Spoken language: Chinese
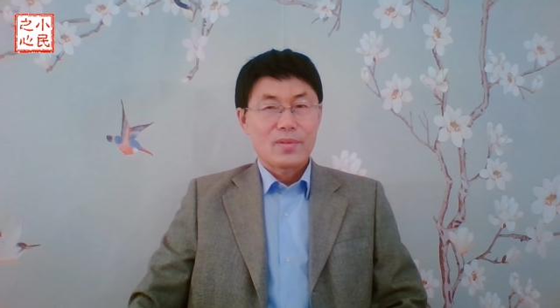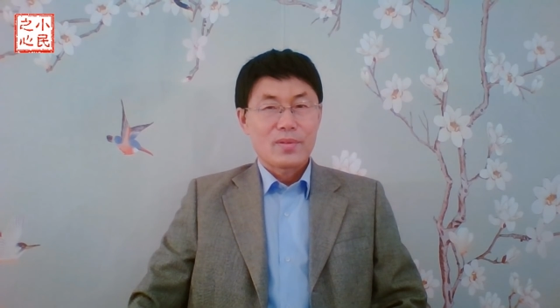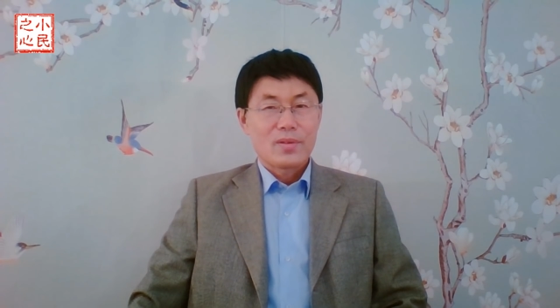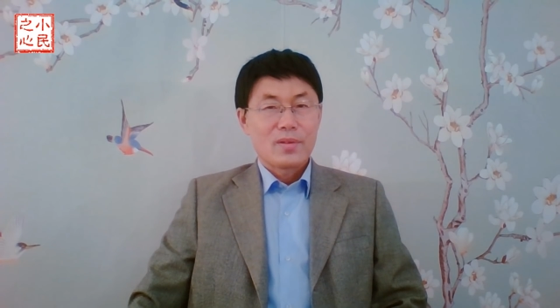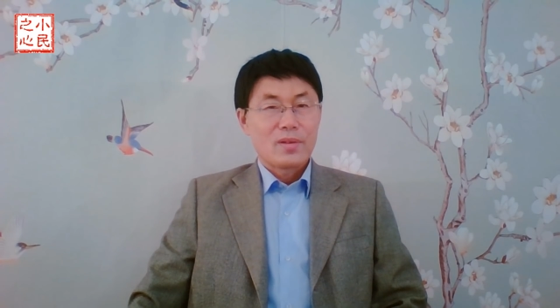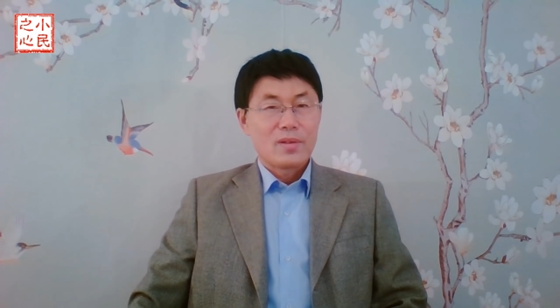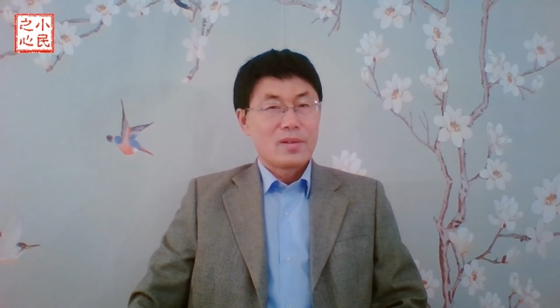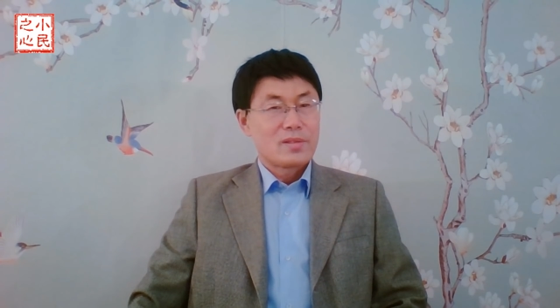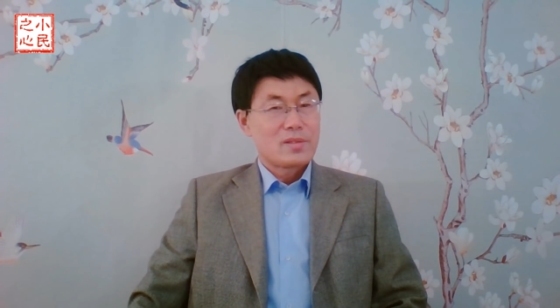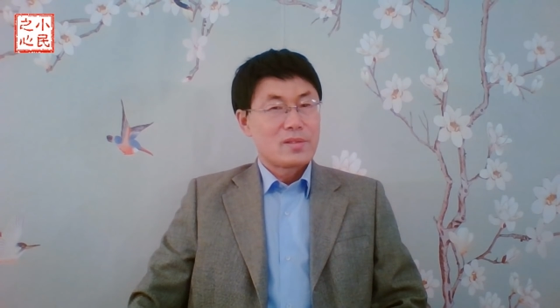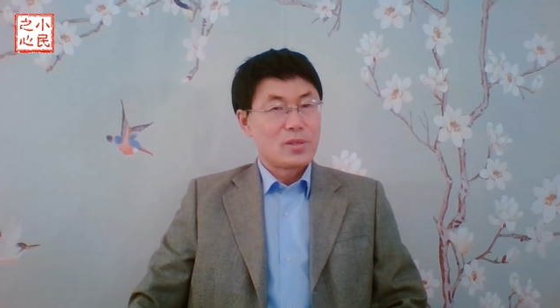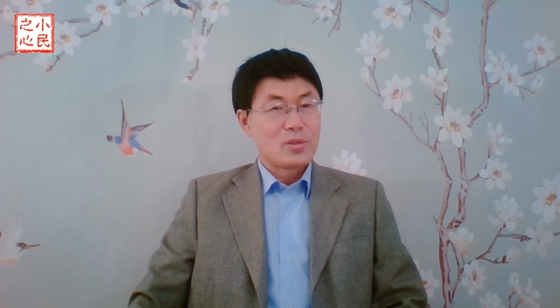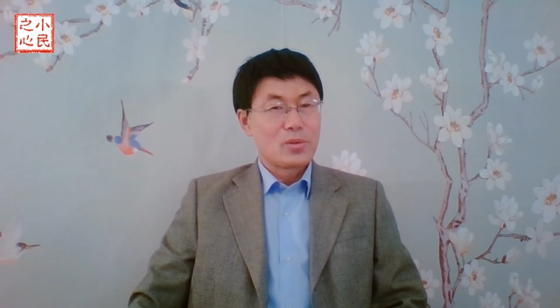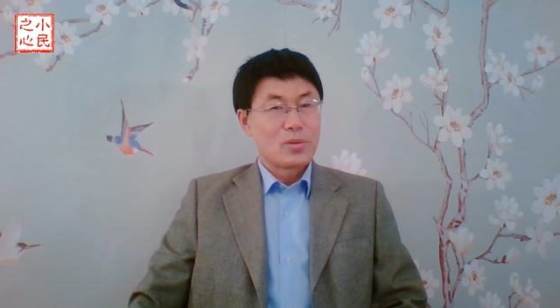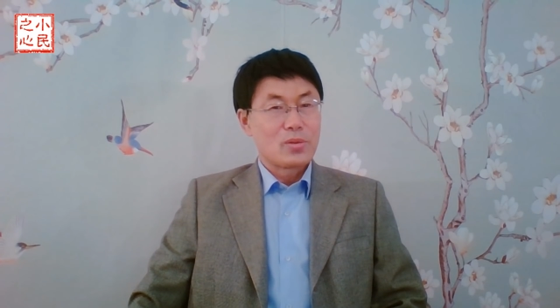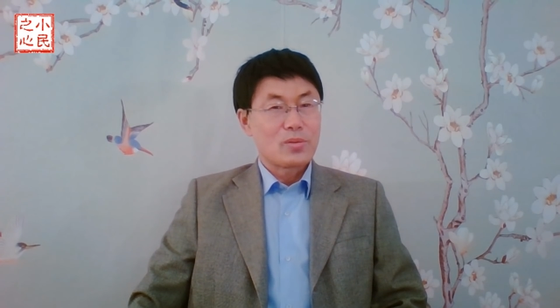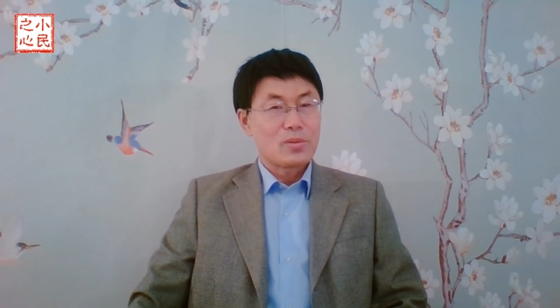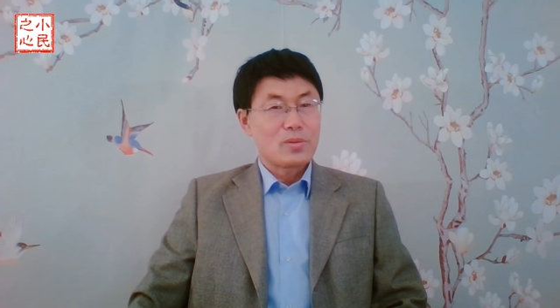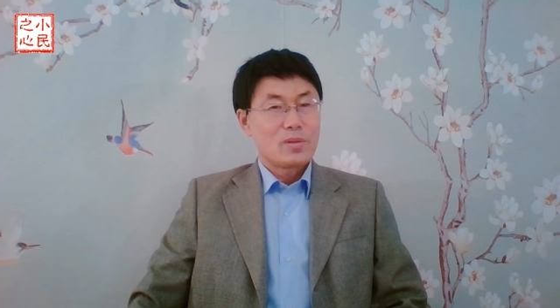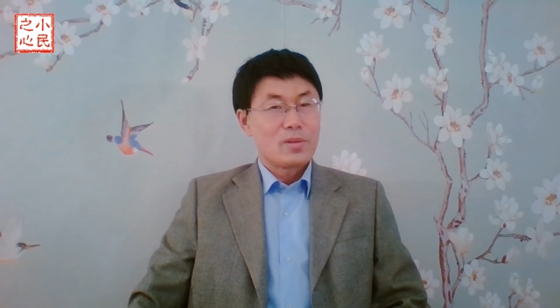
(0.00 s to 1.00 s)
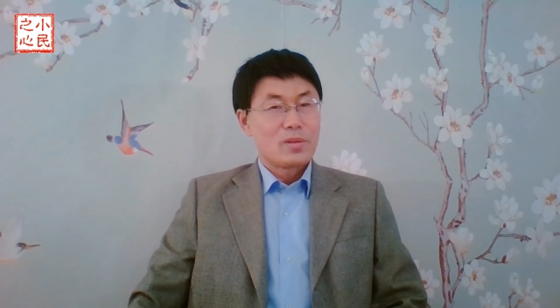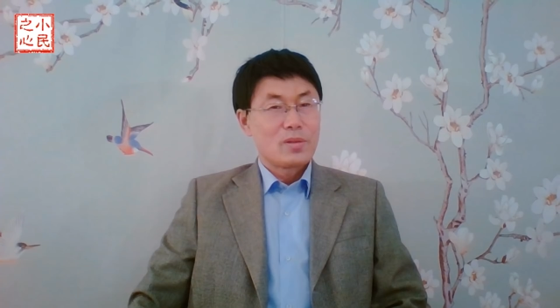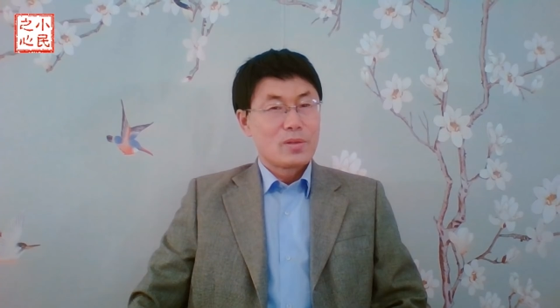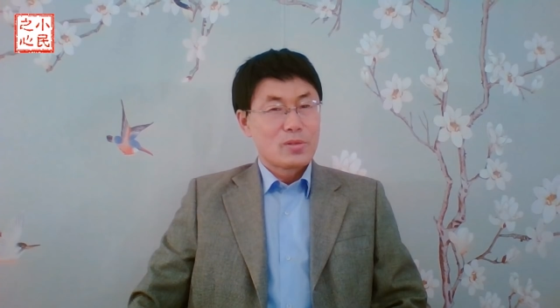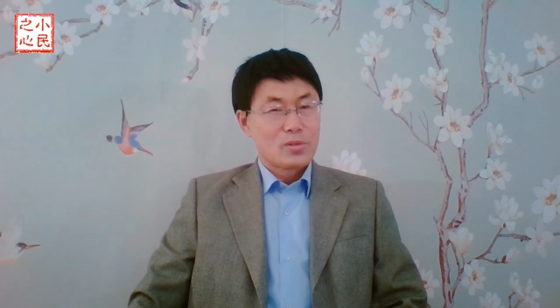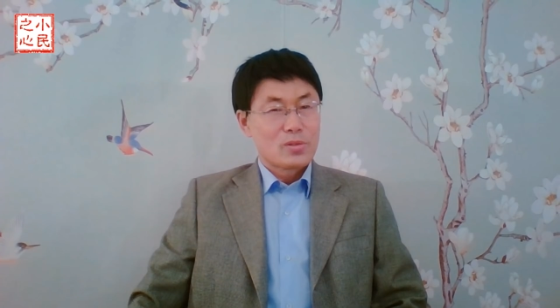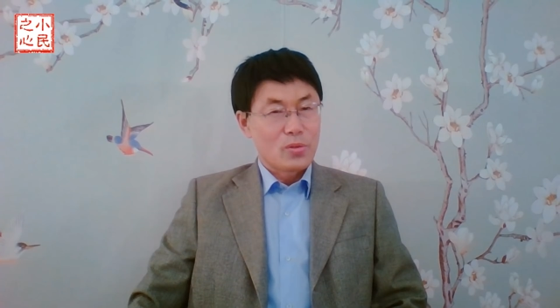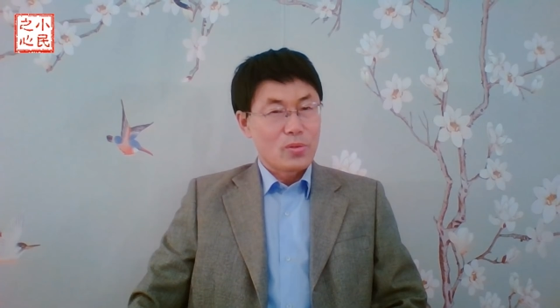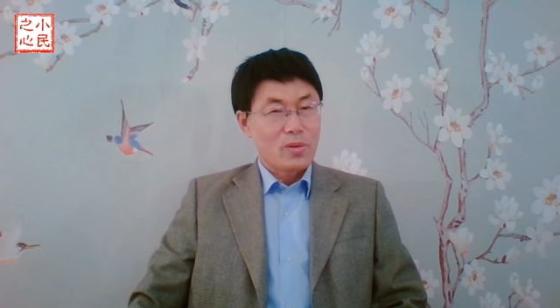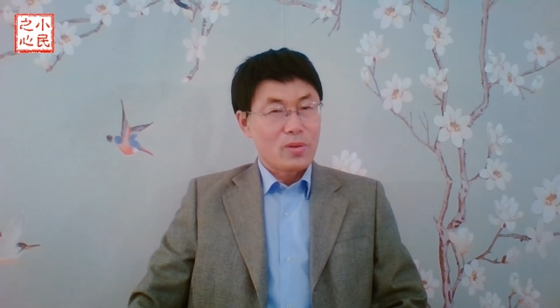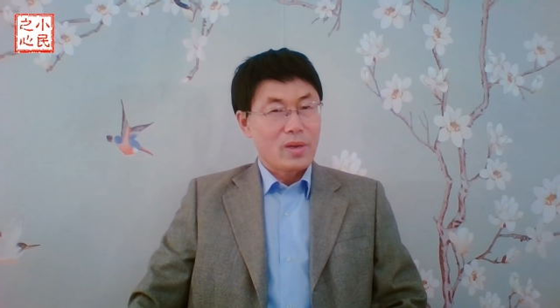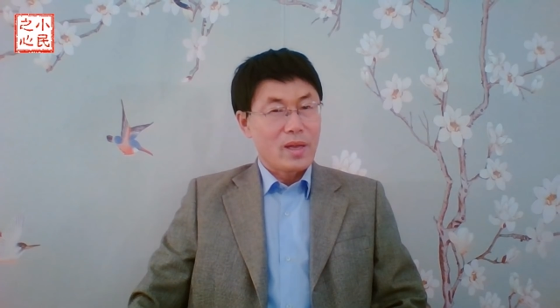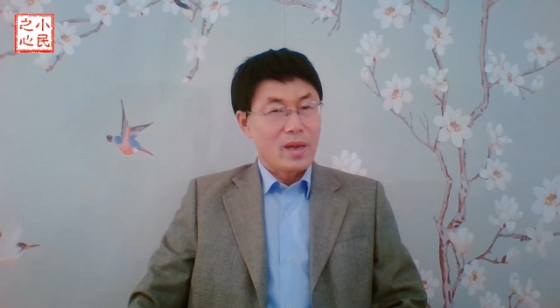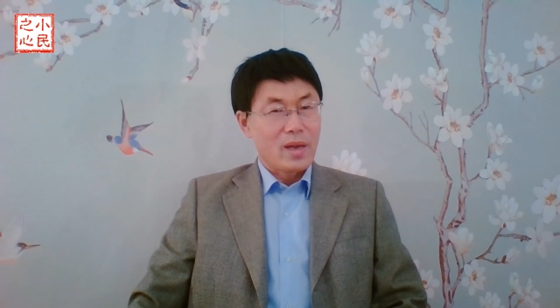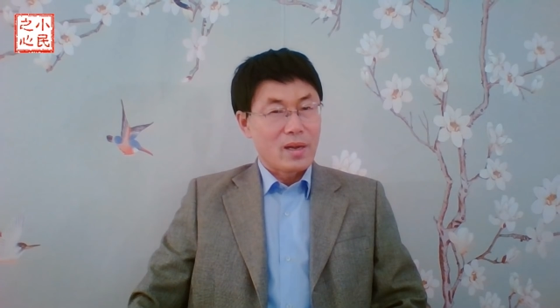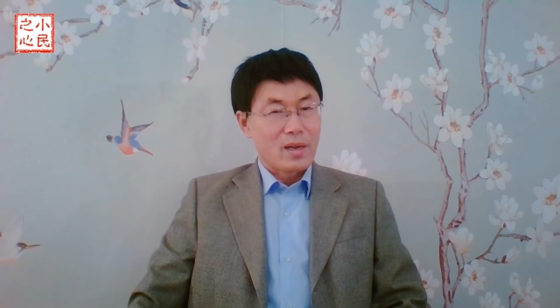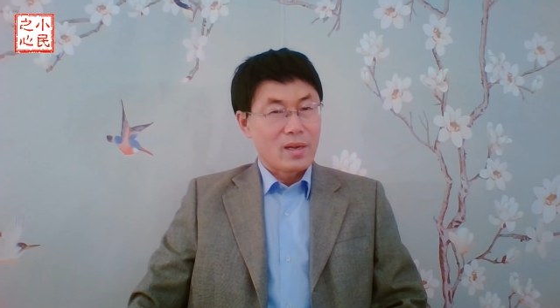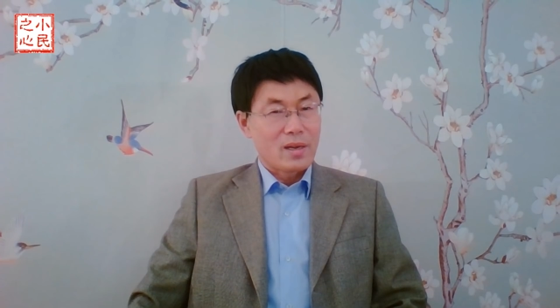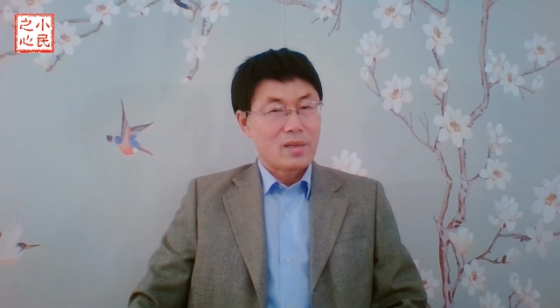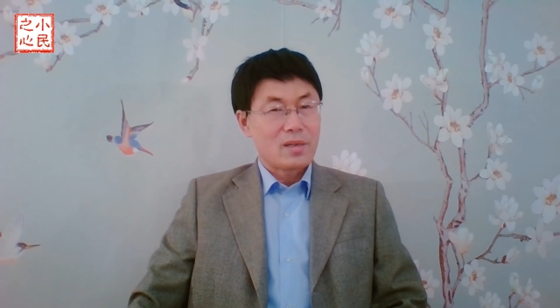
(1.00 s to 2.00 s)
其中，从
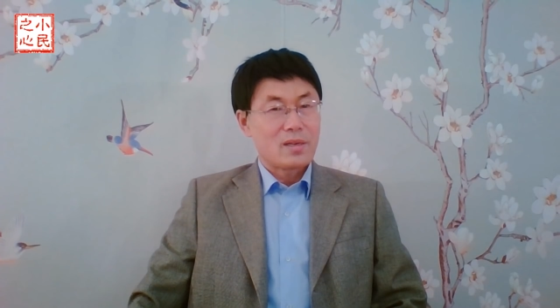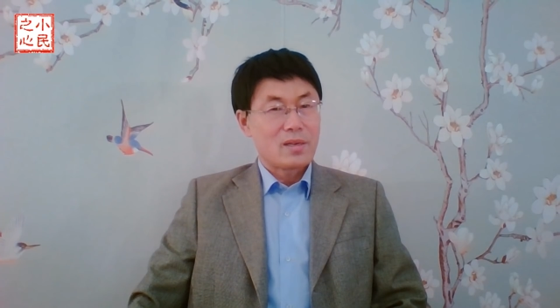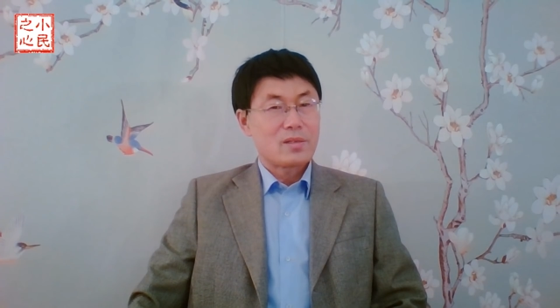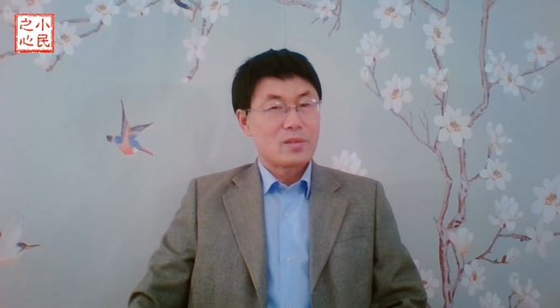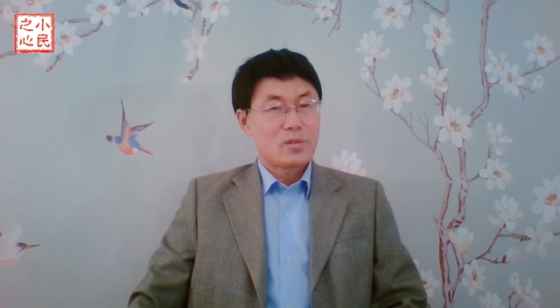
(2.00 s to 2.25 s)
两个